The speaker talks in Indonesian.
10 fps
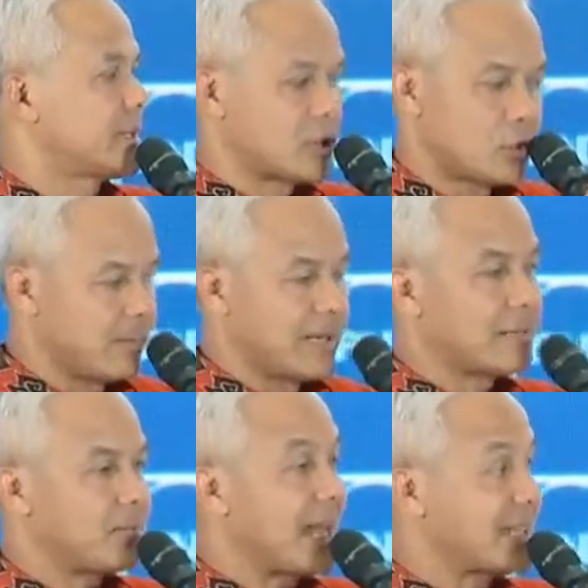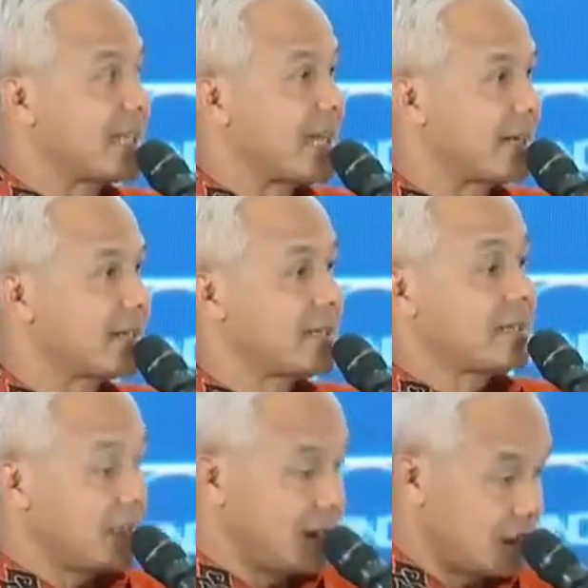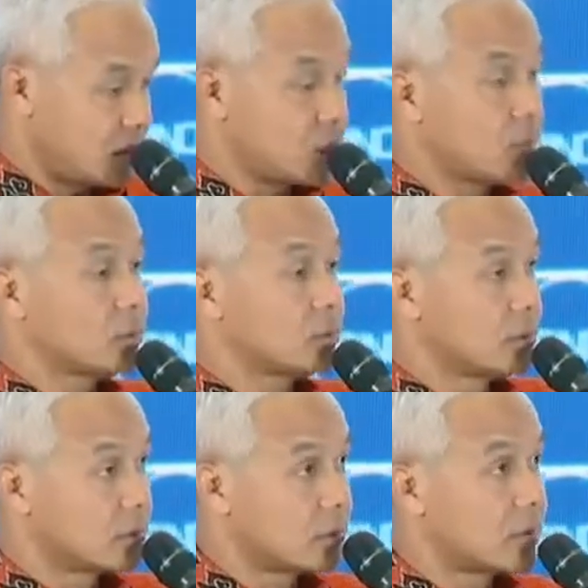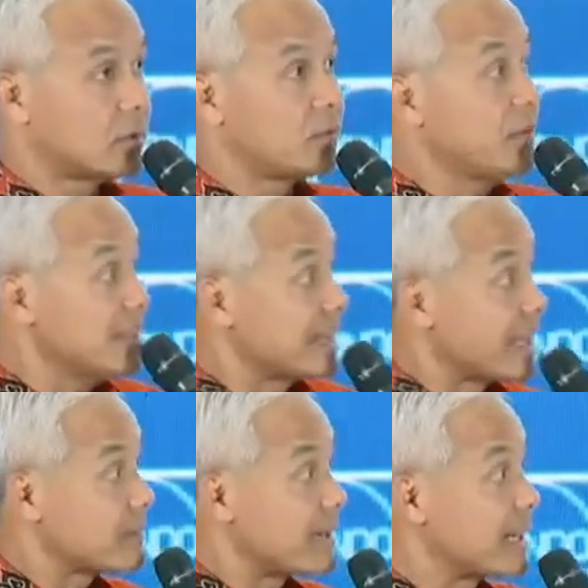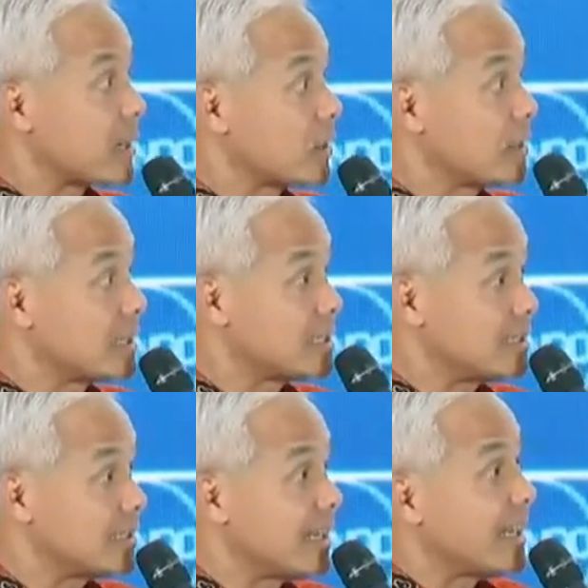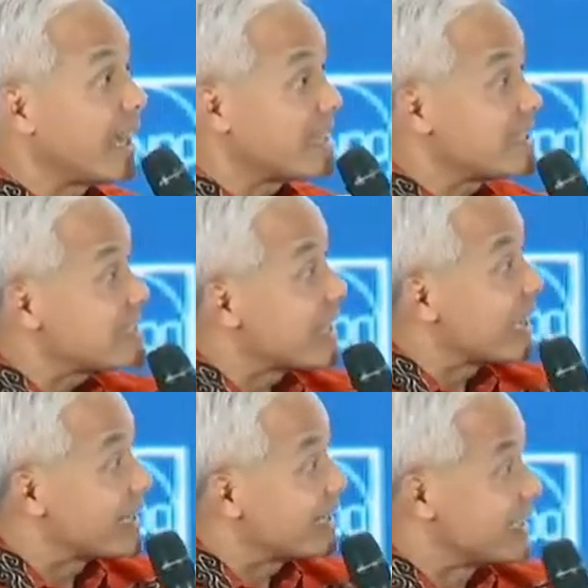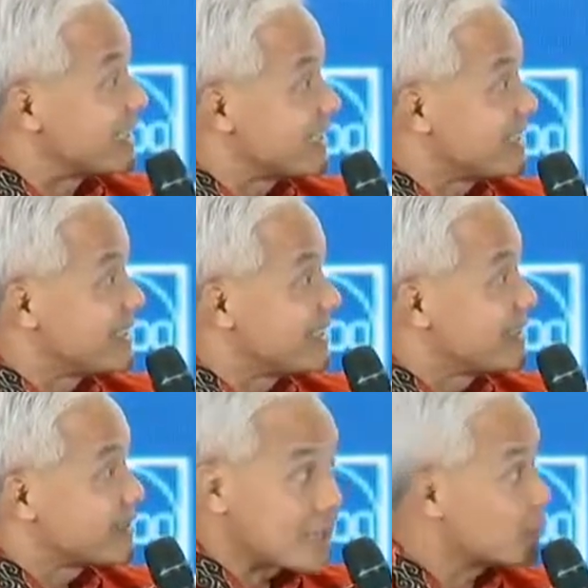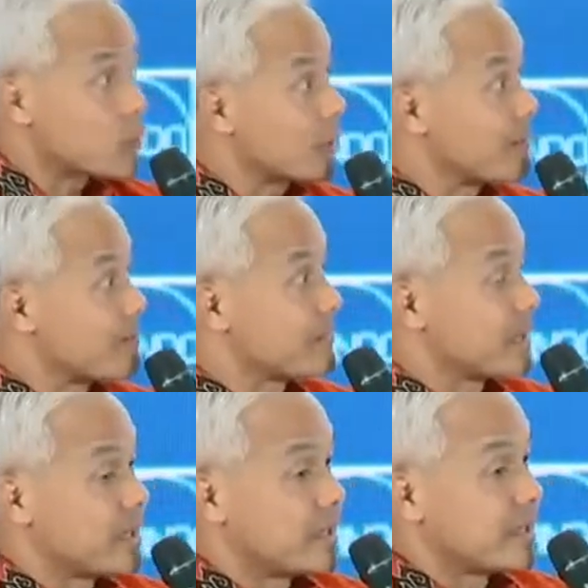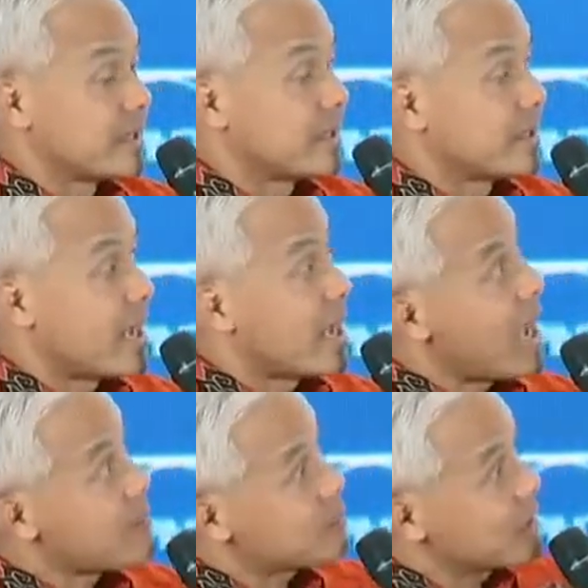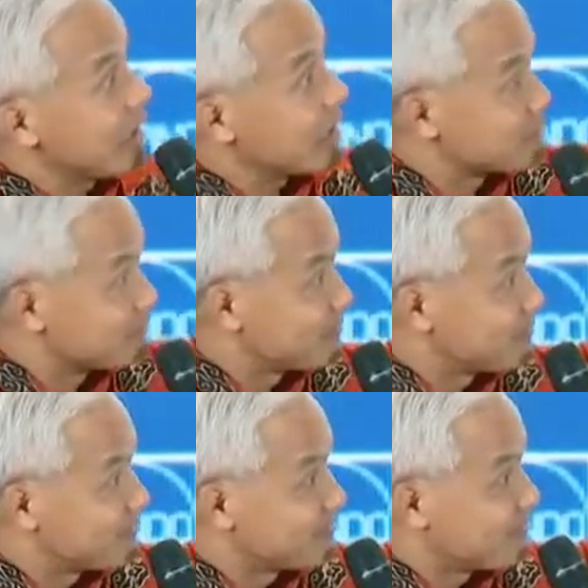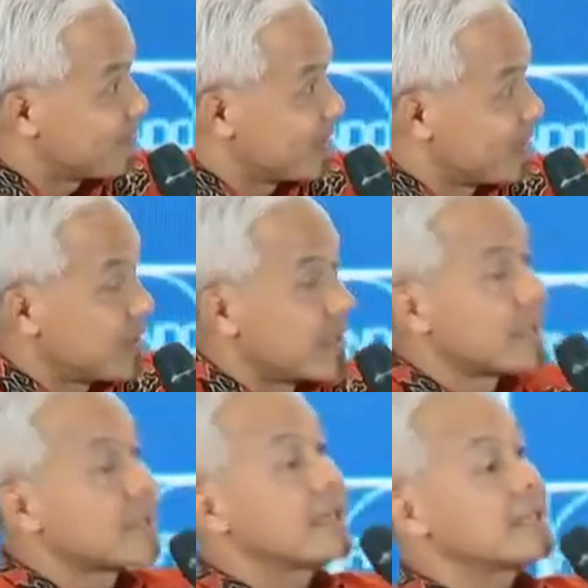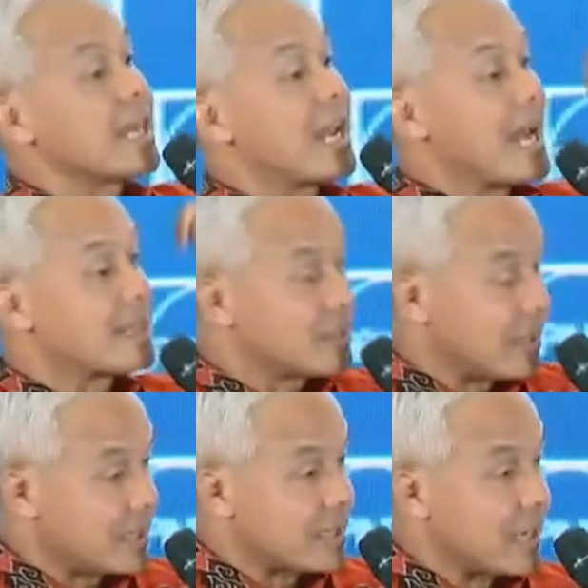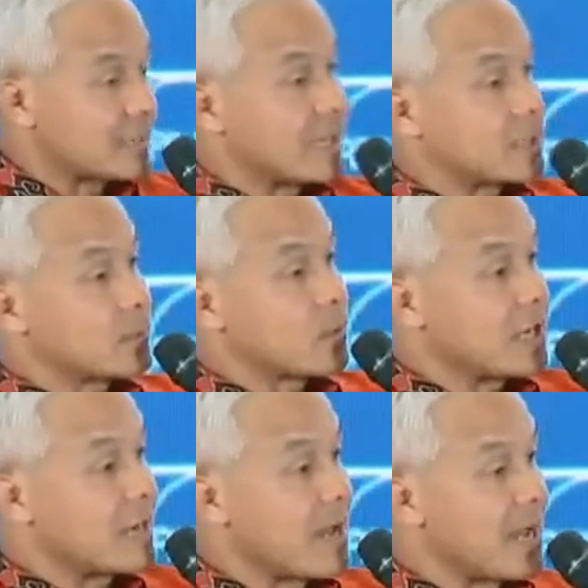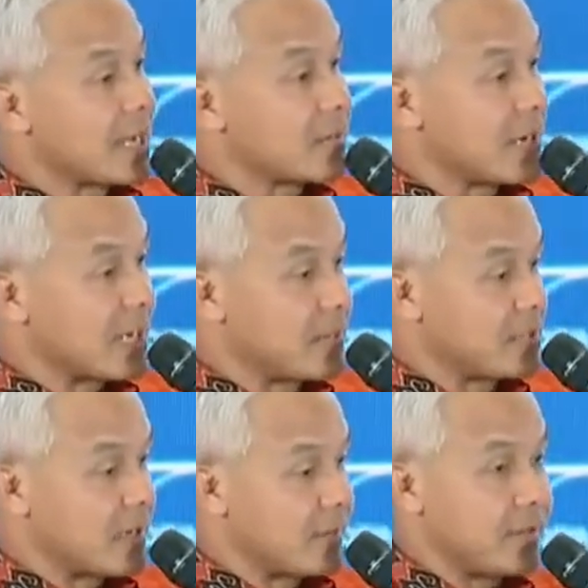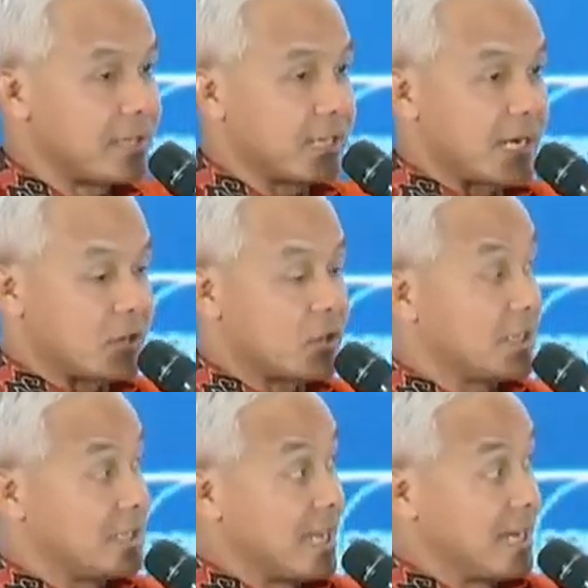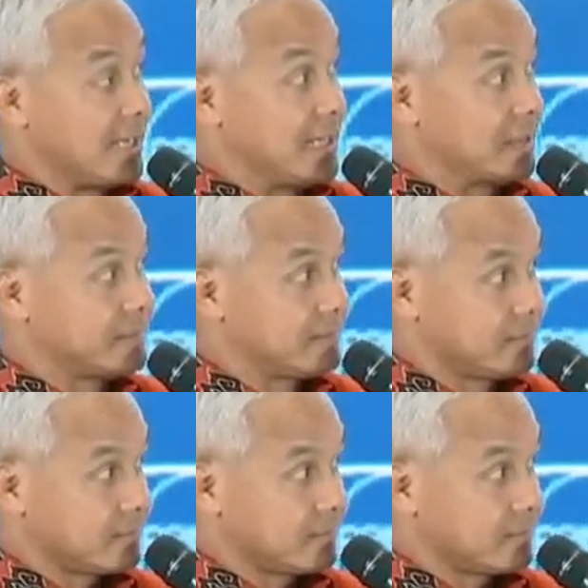satu pelatihan itu untuk fitting pada kondisi existing hari ini. Crash program. Upskilling. Kita latih dengan crash program agar mereka bisa fit dengan kondisi hari ini.